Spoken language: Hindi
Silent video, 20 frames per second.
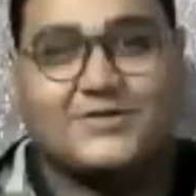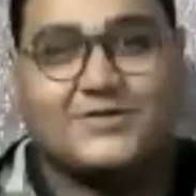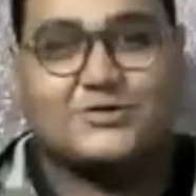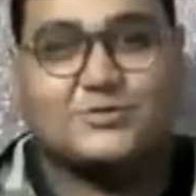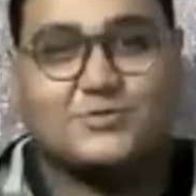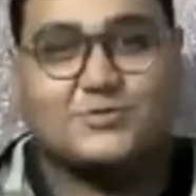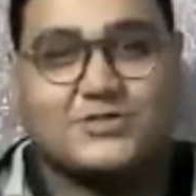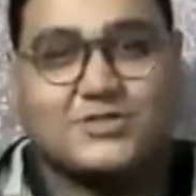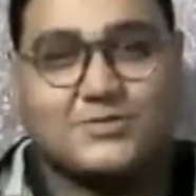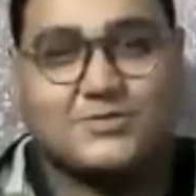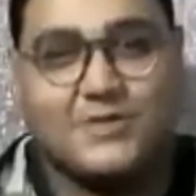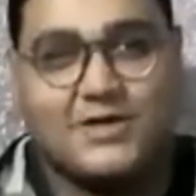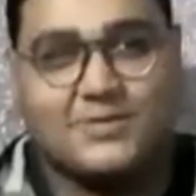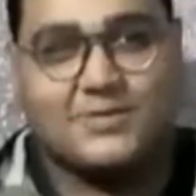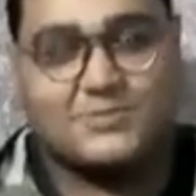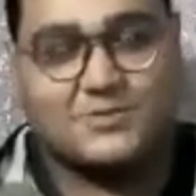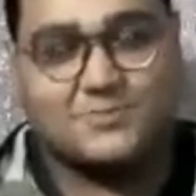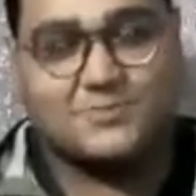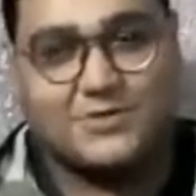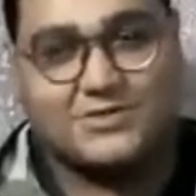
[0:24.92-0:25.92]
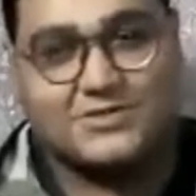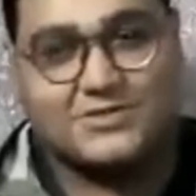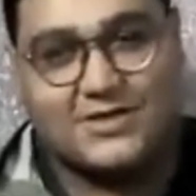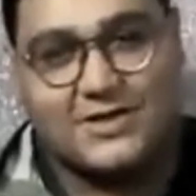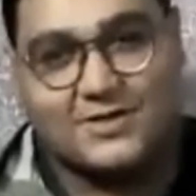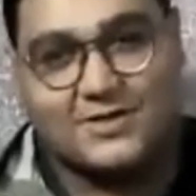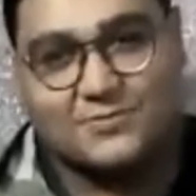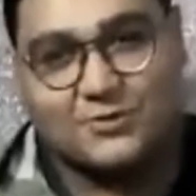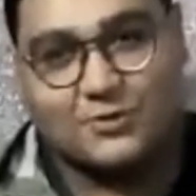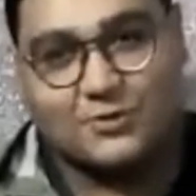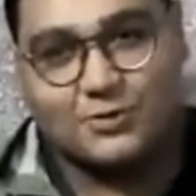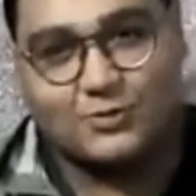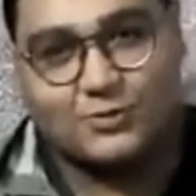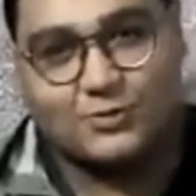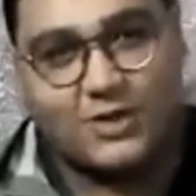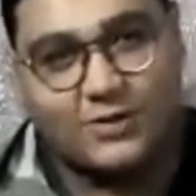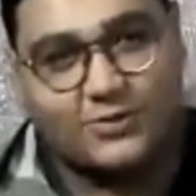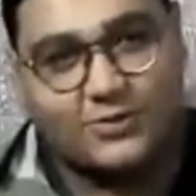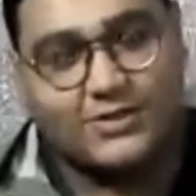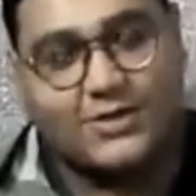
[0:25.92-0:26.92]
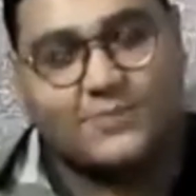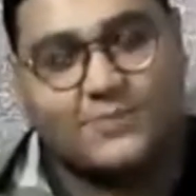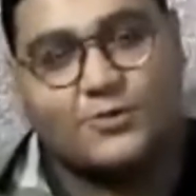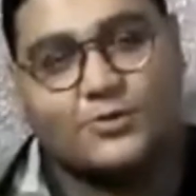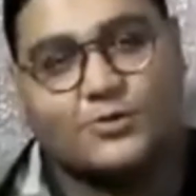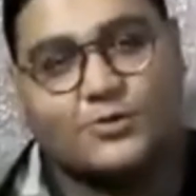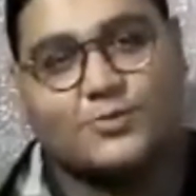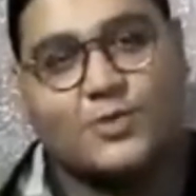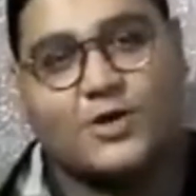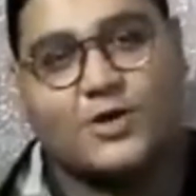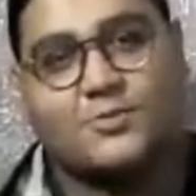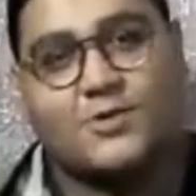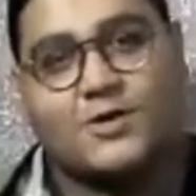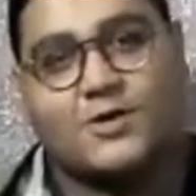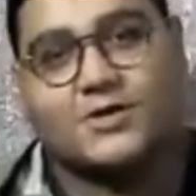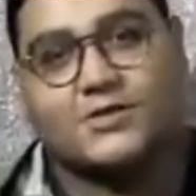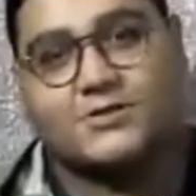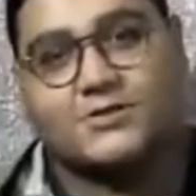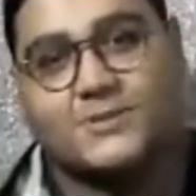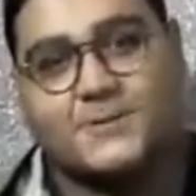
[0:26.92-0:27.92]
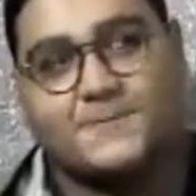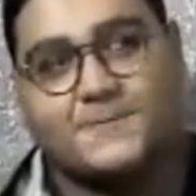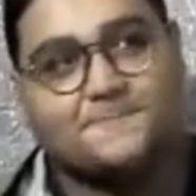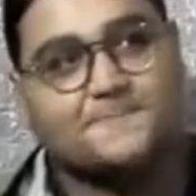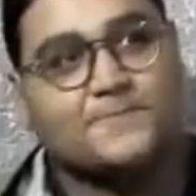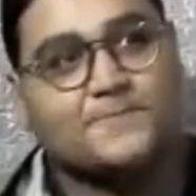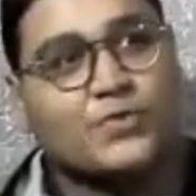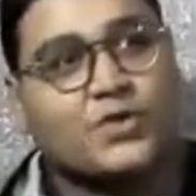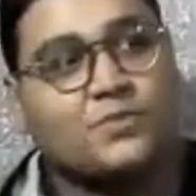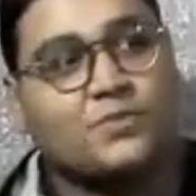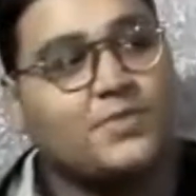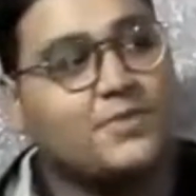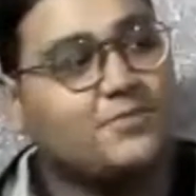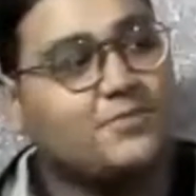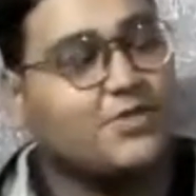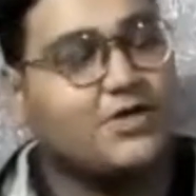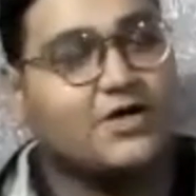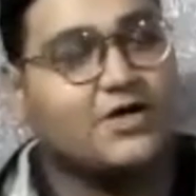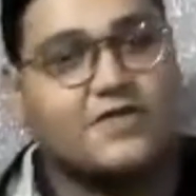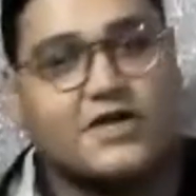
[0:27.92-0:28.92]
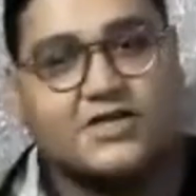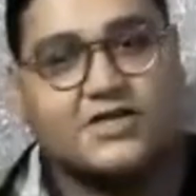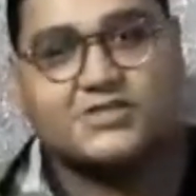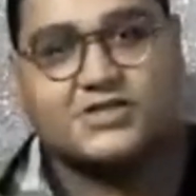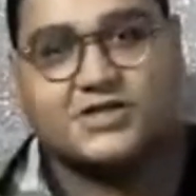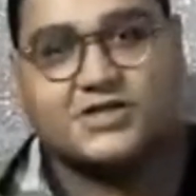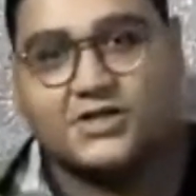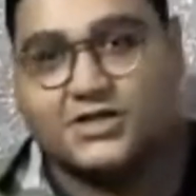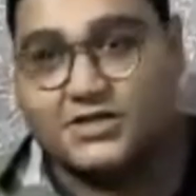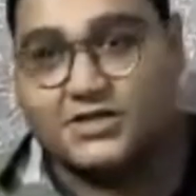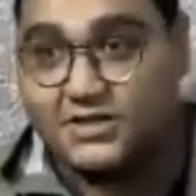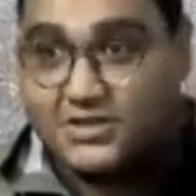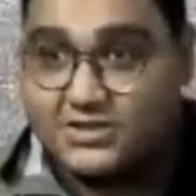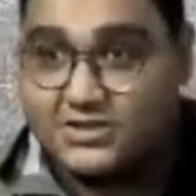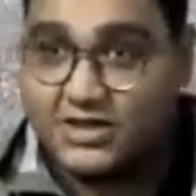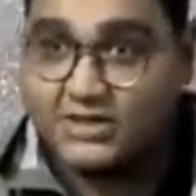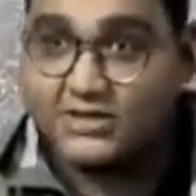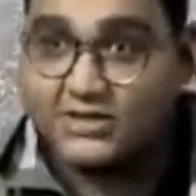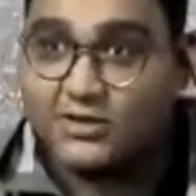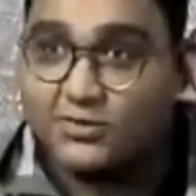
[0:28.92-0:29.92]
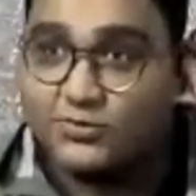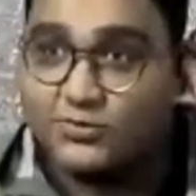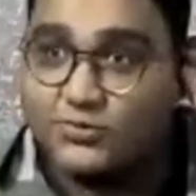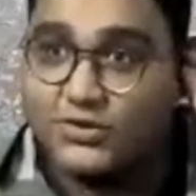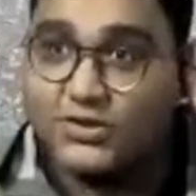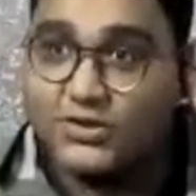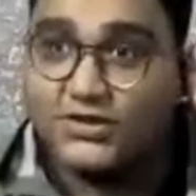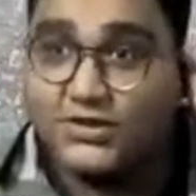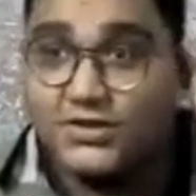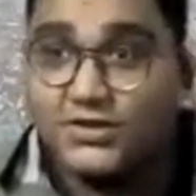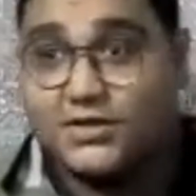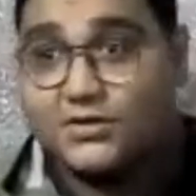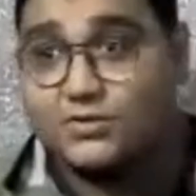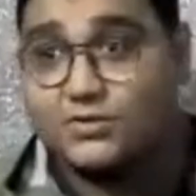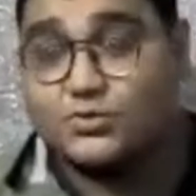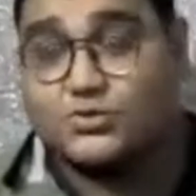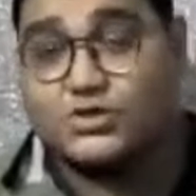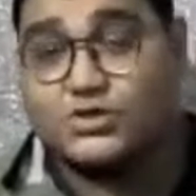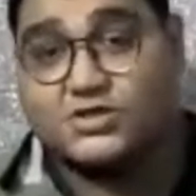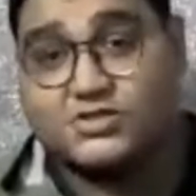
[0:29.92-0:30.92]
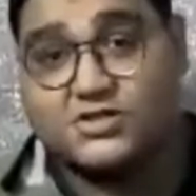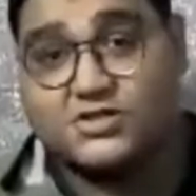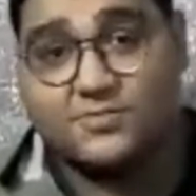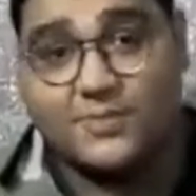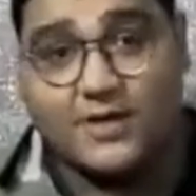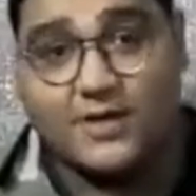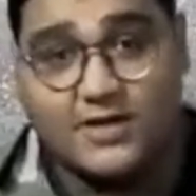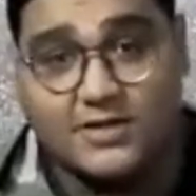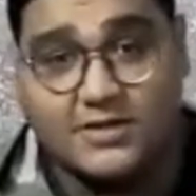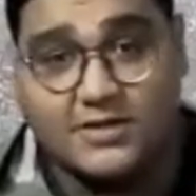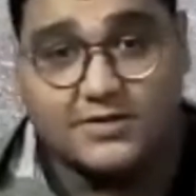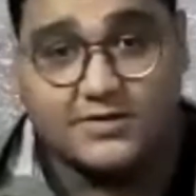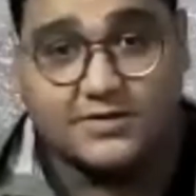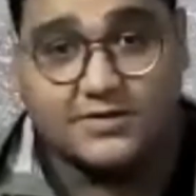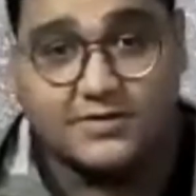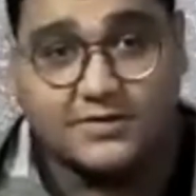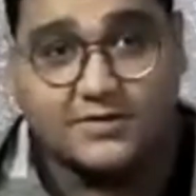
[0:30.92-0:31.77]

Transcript: यीशु मसीह में आप सबकी सलामती हो खुदा आप लोगों को बड़ी बरकत दें मैं अपनी गवाही शेयर करना चाहता हूँ कि कुछ अर्से पहले आ,